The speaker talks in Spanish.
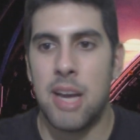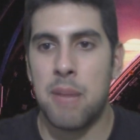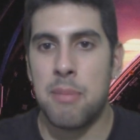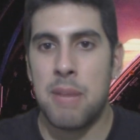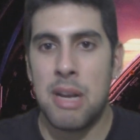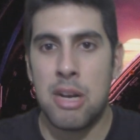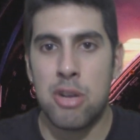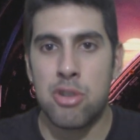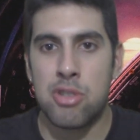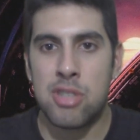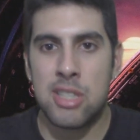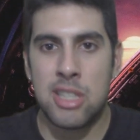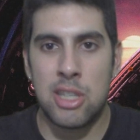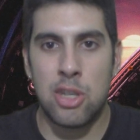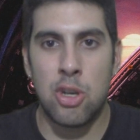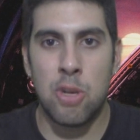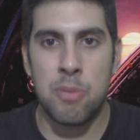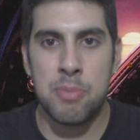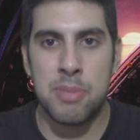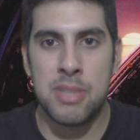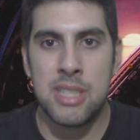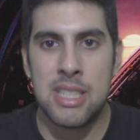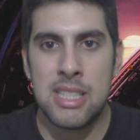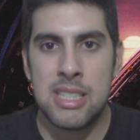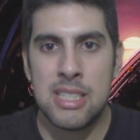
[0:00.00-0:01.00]
hermano,
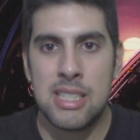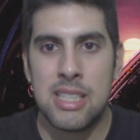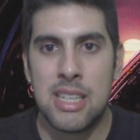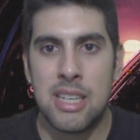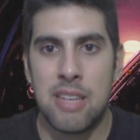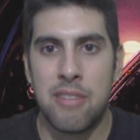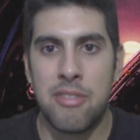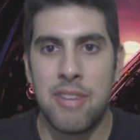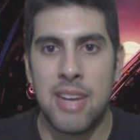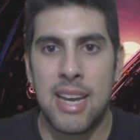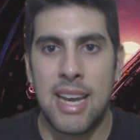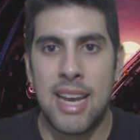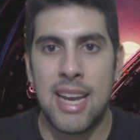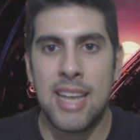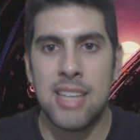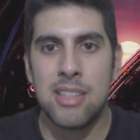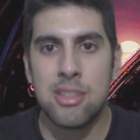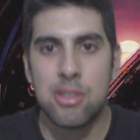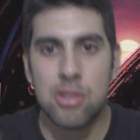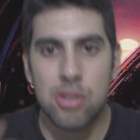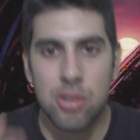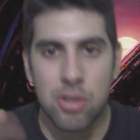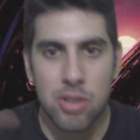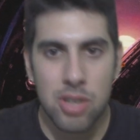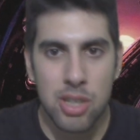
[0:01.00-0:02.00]
sinopsis significa
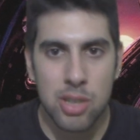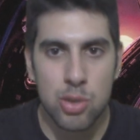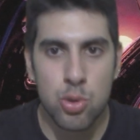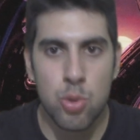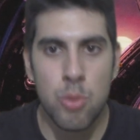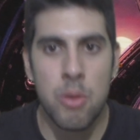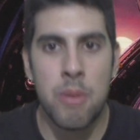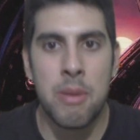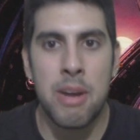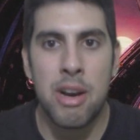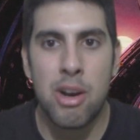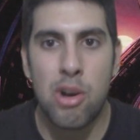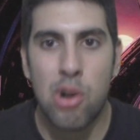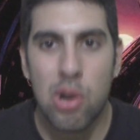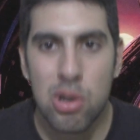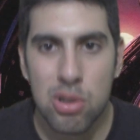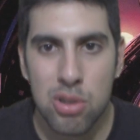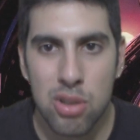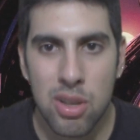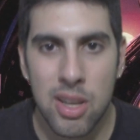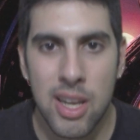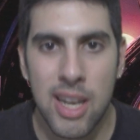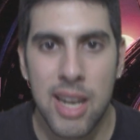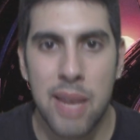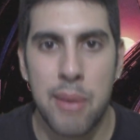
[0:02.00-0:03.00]
eso. Resúmeme en
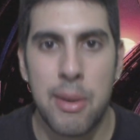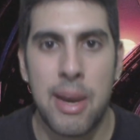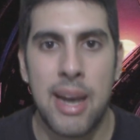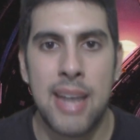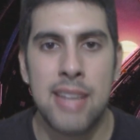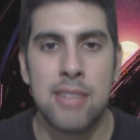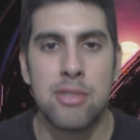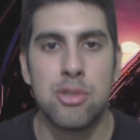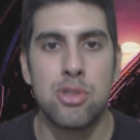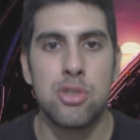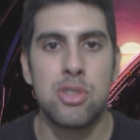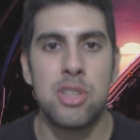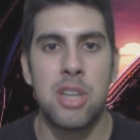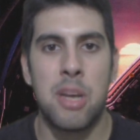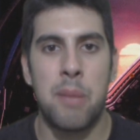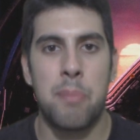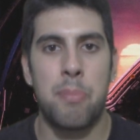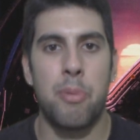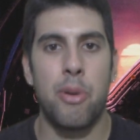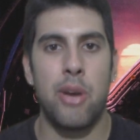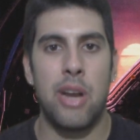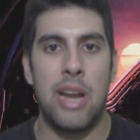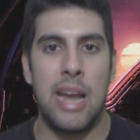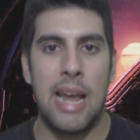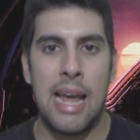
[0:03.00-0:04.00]
corto de qué va esto sin
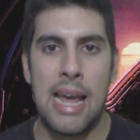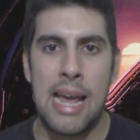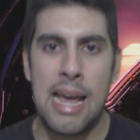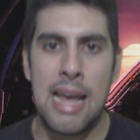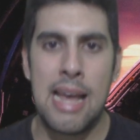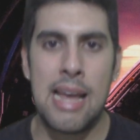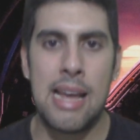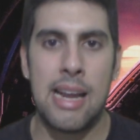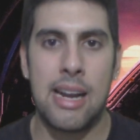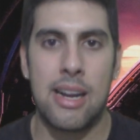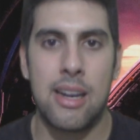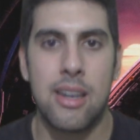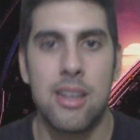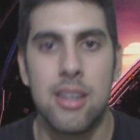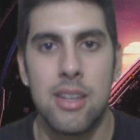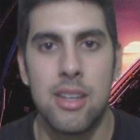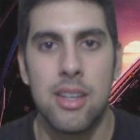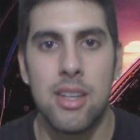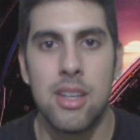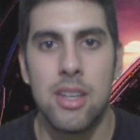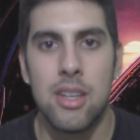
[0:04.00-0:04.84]
spoilear.